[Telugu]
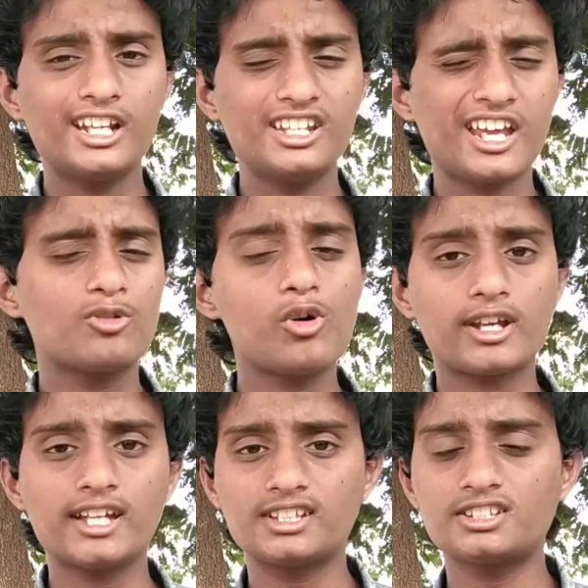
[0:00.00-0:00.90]
అండ్ ఇది
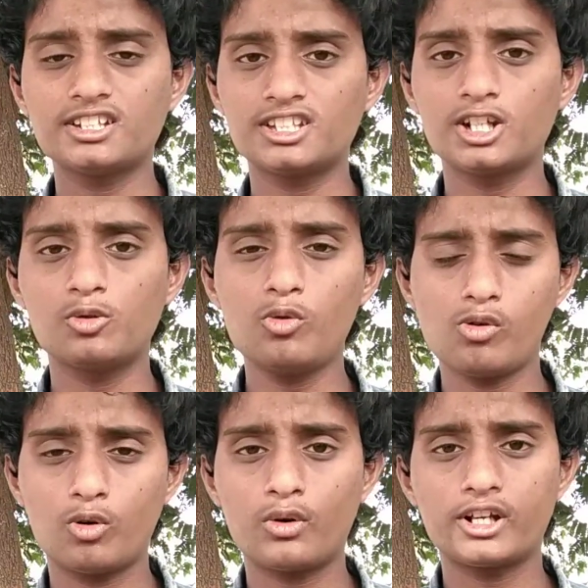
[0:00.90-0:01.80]
ఎక్కువ కేసెస్ అయితే
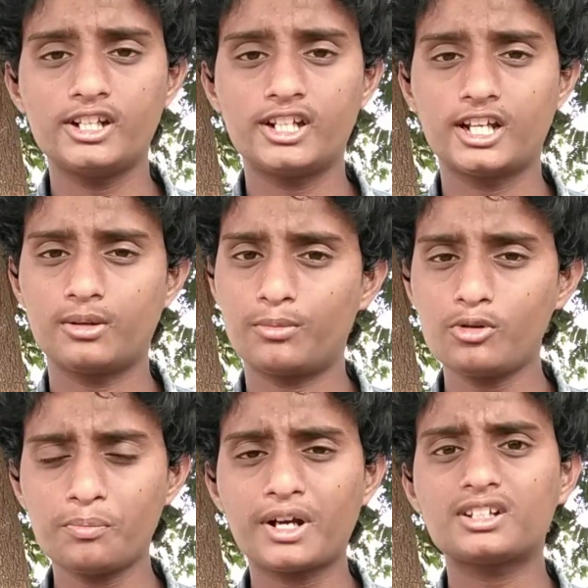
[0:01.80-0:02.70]
లేవు ఓవర్ హీట్
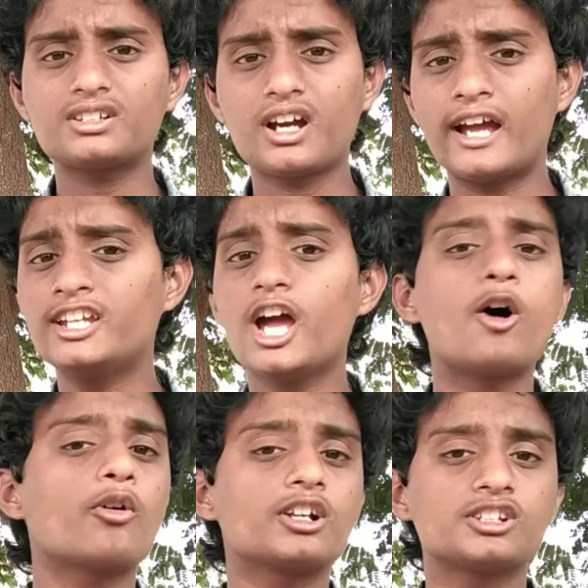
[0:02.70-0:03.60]
అయినప్పుడు బట్
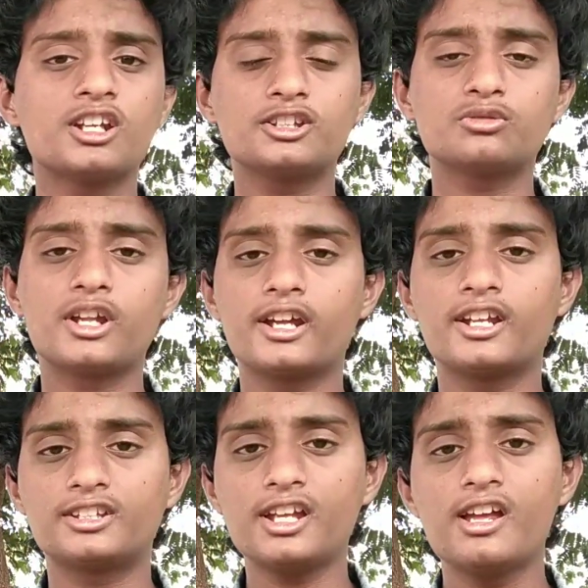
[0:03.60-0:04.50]
అయ్యే అవకాశాలు అయితే
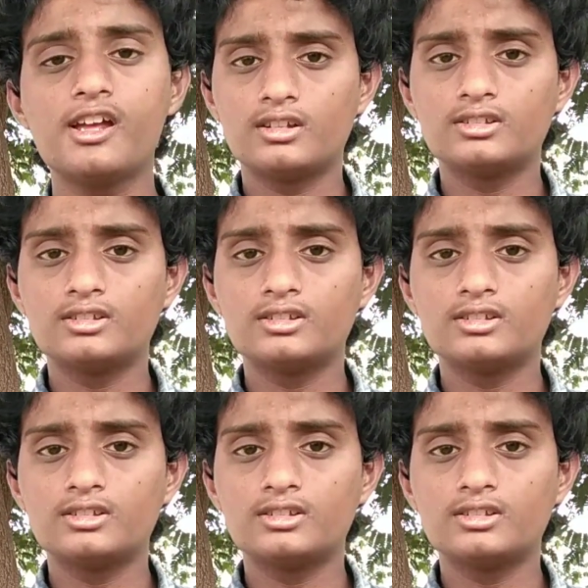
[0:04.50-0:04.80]
ఉన్నాయని అయితే